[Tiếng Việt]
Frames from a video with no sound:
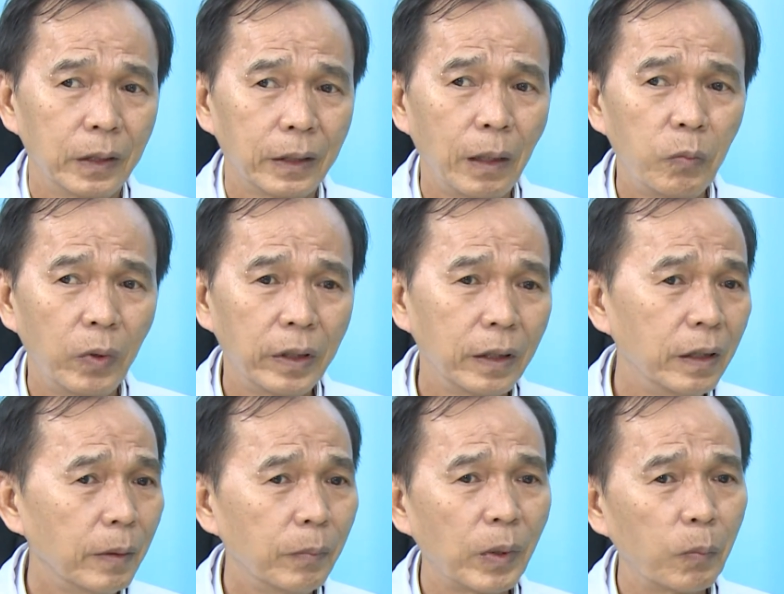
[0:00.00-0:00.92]
thông qua những
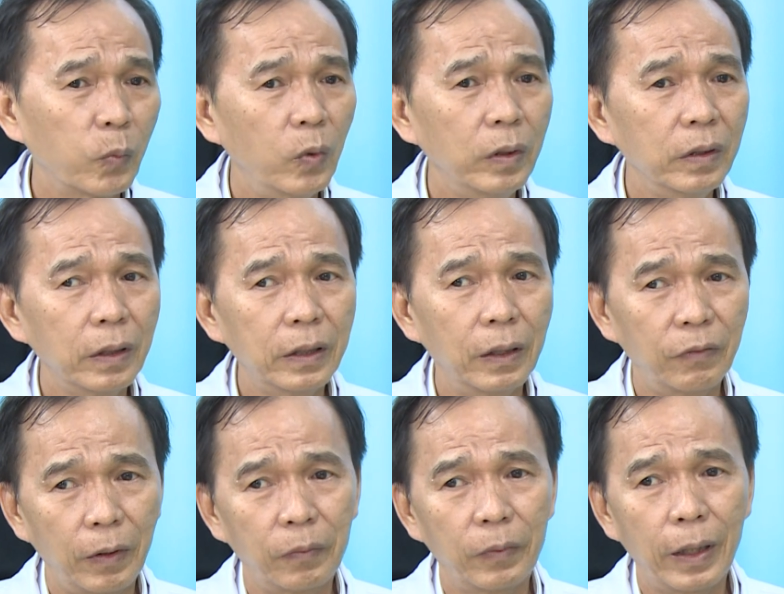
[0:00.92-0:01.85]
lớp tập huấn đó thì
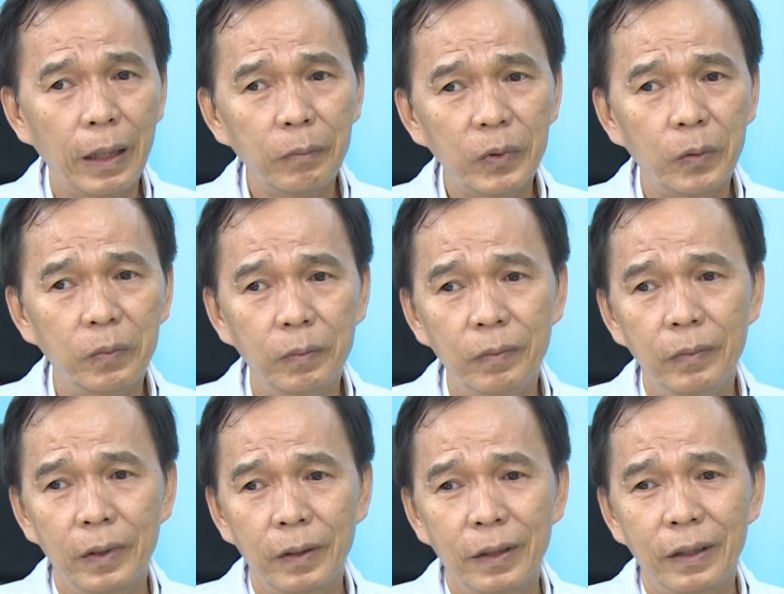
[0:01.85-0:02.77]
phòng khám cũng
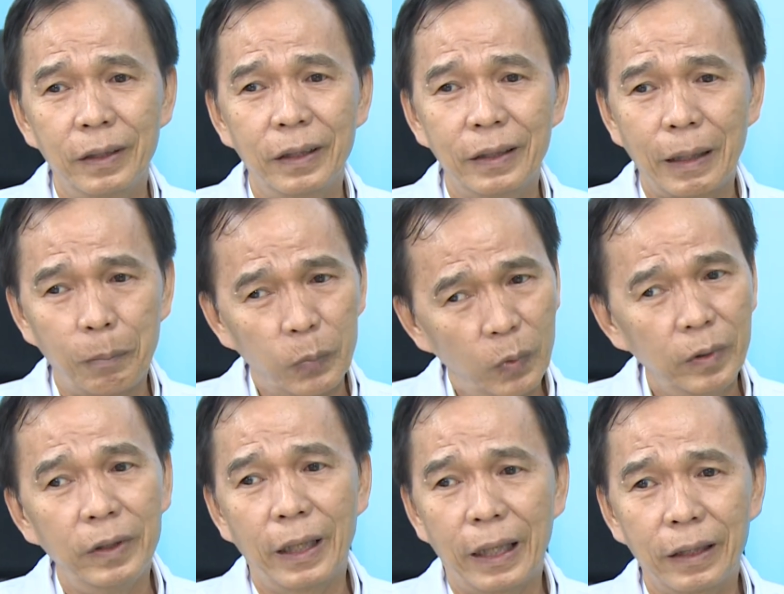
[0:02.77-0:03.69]
tập
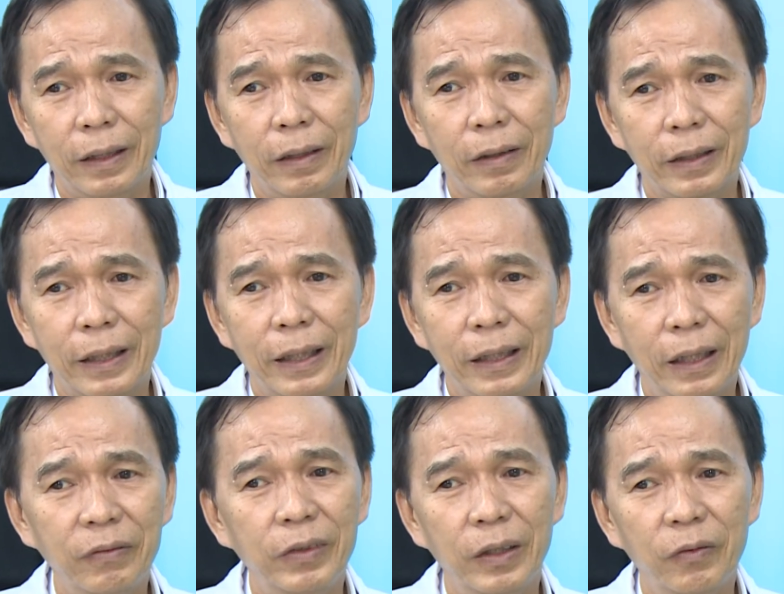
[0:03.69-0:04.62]
huấn lại cho các
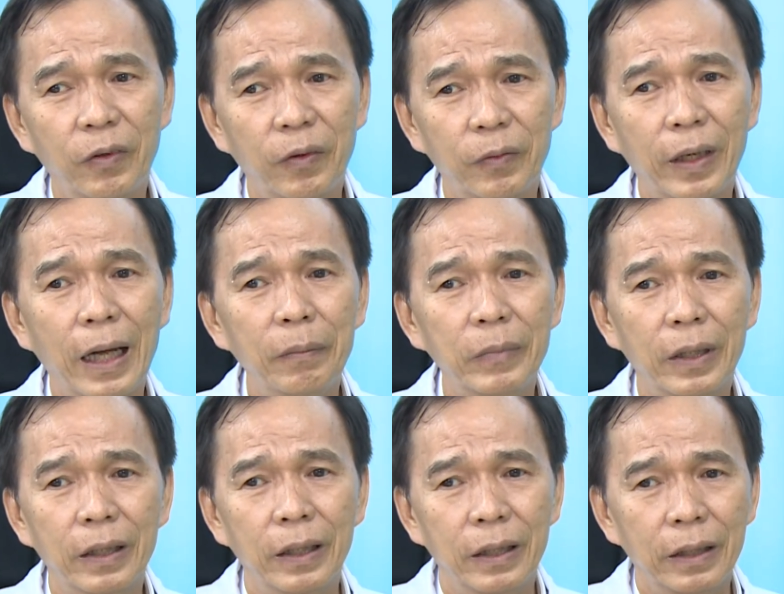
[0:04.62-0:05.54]
nhân viên phòng khám là
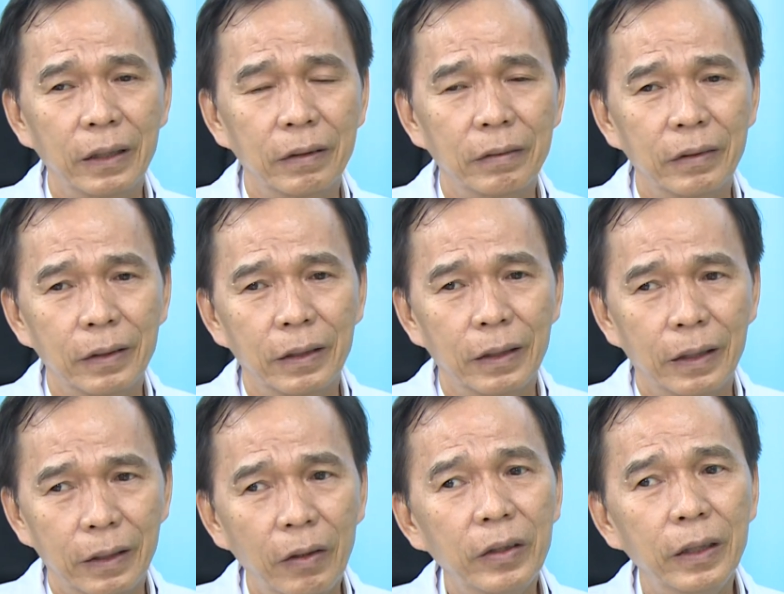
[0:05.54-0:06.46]

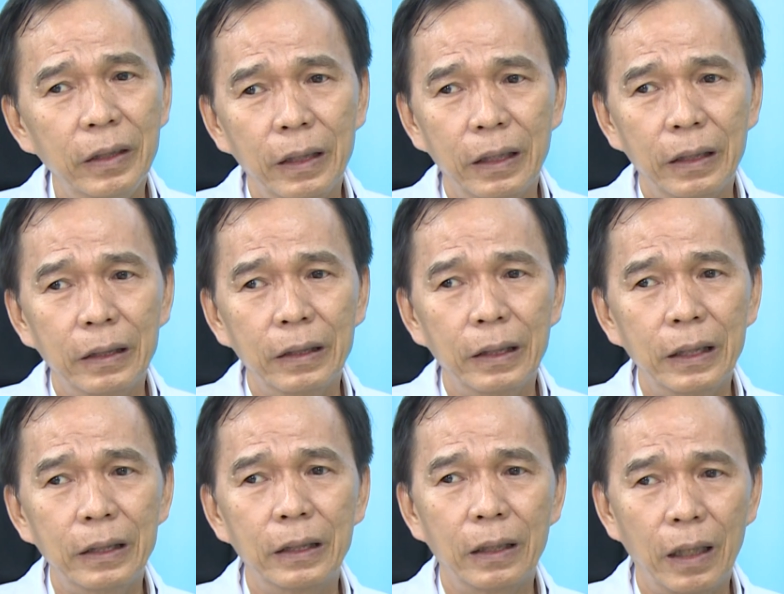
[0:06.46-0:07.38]
đối với những cái
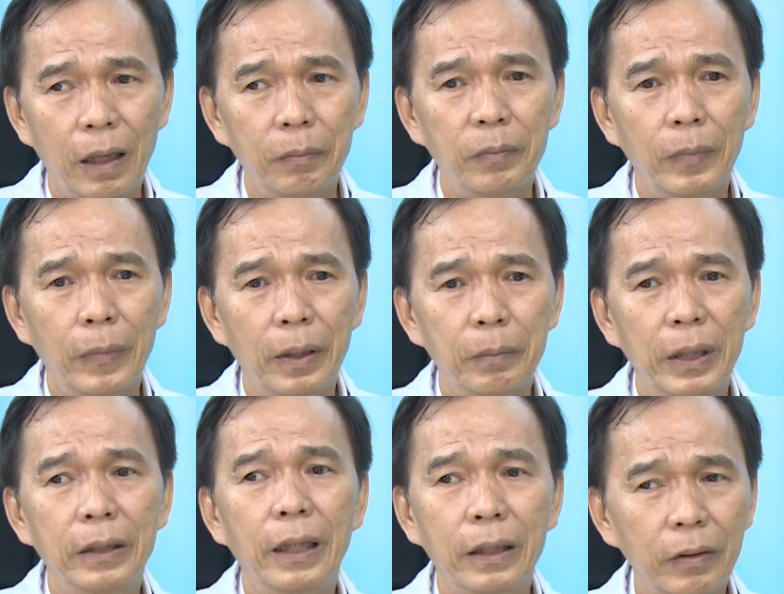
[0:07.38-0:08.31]
trường hợp mà
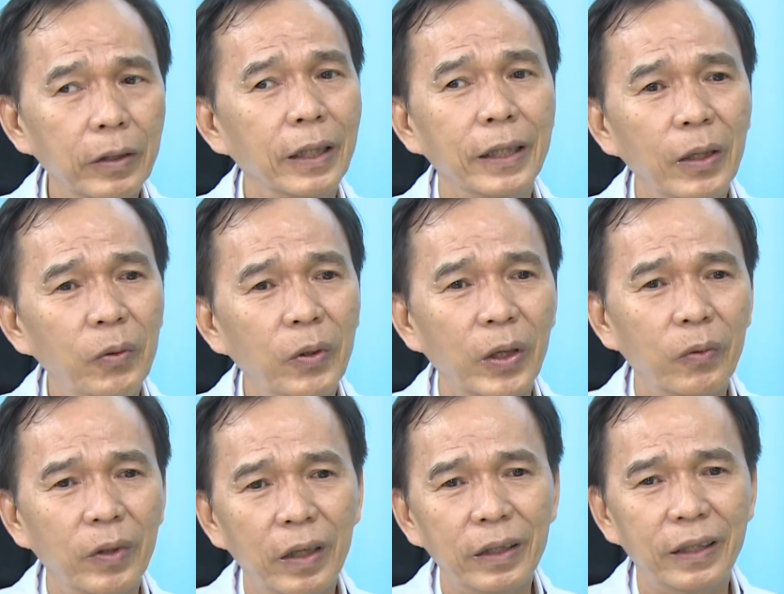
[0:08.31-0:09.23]
bệnh nhân có những dấu hiệu
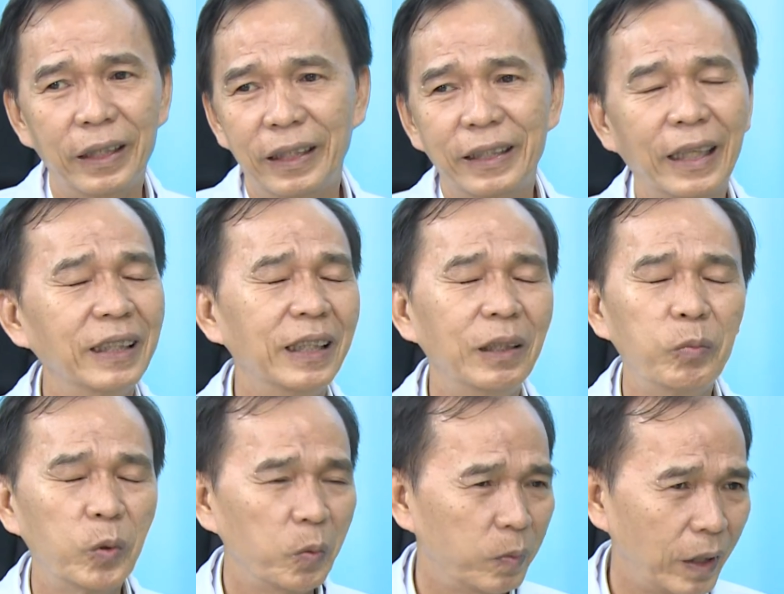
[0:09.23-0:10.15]
đó thì tránh tiếp
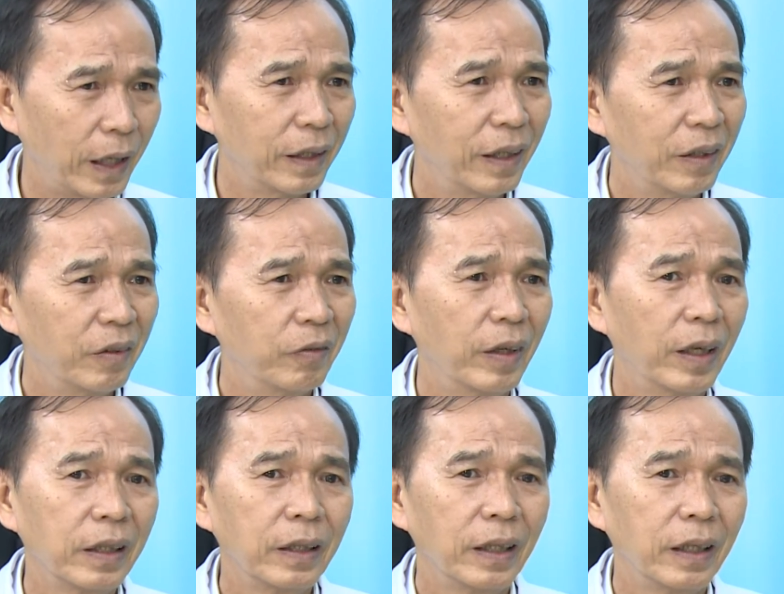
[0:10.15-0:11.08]
xúc gần, và
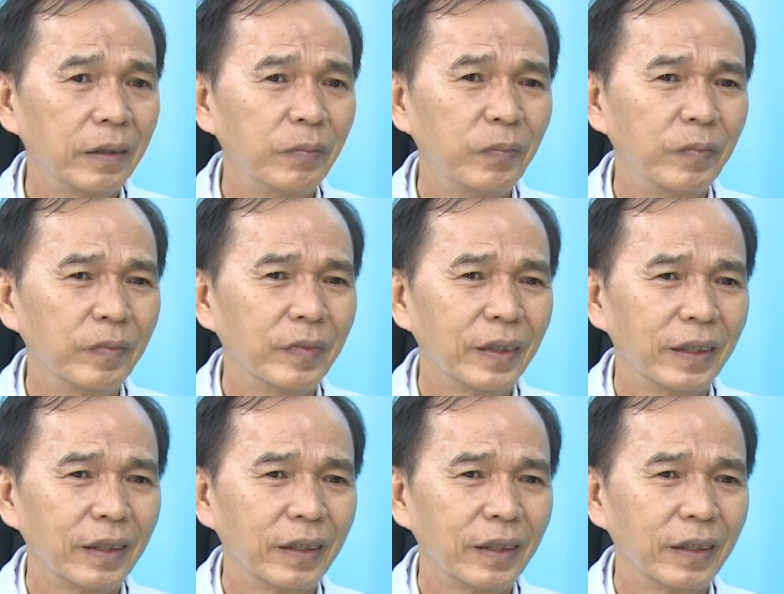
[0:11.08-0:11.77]
um,